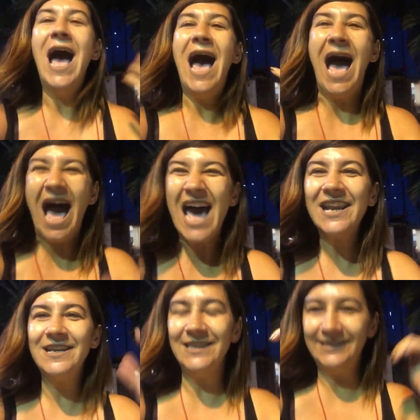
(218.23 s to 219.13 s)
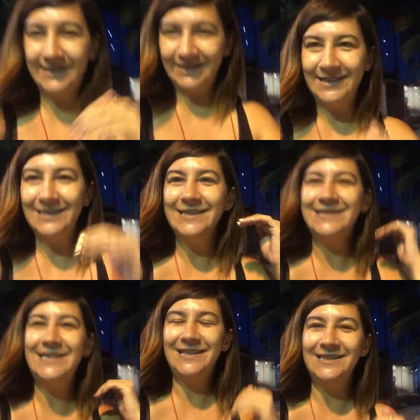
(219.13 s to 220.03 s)
Her istediğiniz
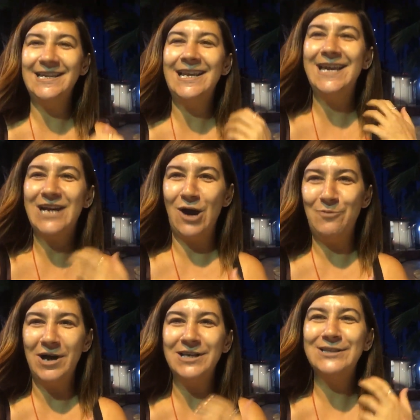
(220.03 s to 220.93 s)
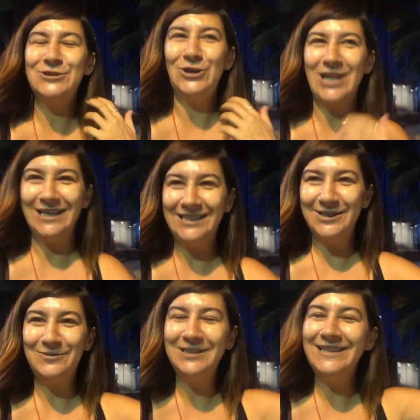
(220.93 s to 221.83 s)
7 TL kampanyasında olan
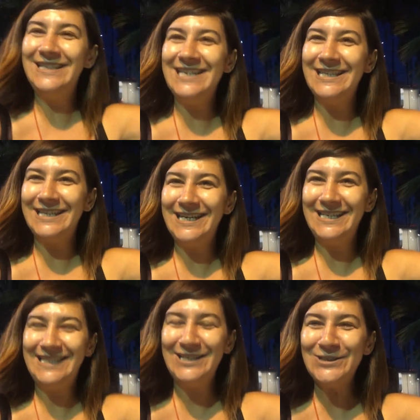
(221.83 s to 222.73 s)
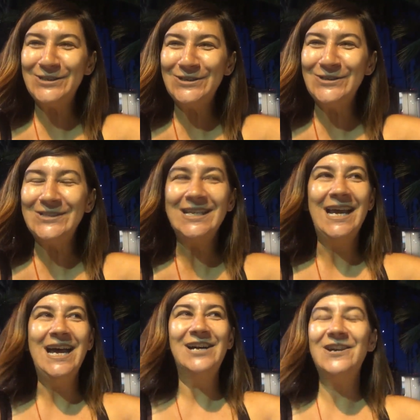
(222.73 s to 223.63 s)
kitabı Diyanar'a gidiyorsunuz.
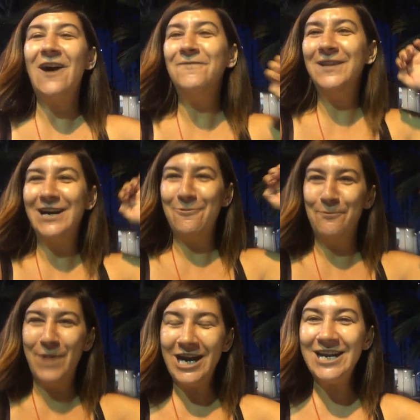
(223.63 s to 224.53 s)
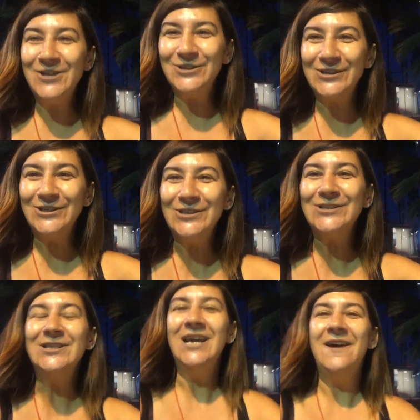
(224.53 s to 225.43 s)
Raflara bakıyorsunuz
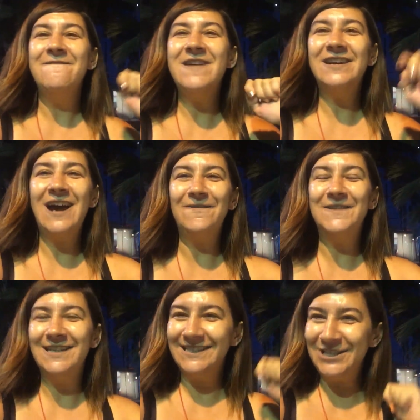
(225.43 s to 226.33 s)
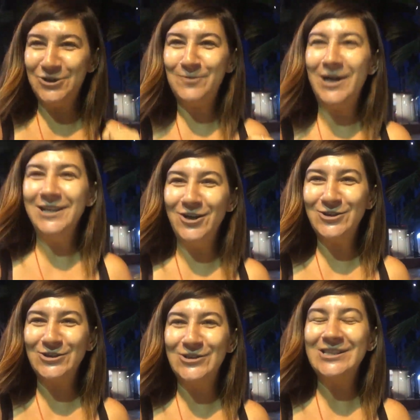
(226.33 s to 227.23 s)
ve rafta seçip
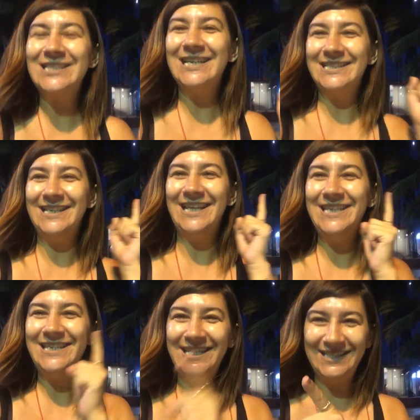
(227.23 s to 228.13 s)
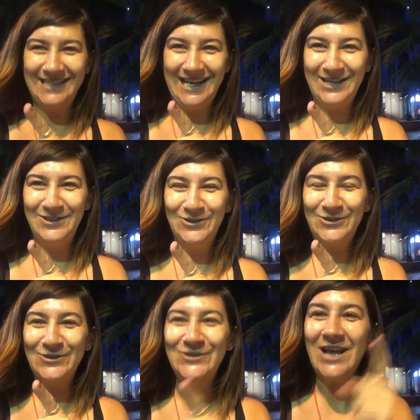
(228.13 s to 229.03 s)
alıyorsunuz. Kasada 7 TL
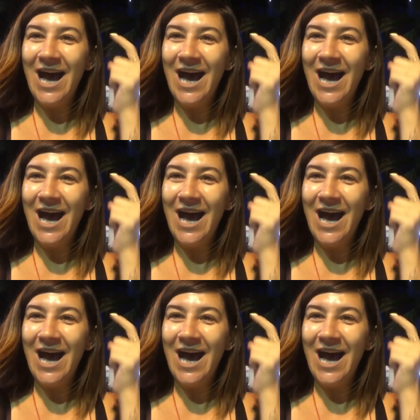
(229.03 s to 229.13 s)
ediyorsunuz.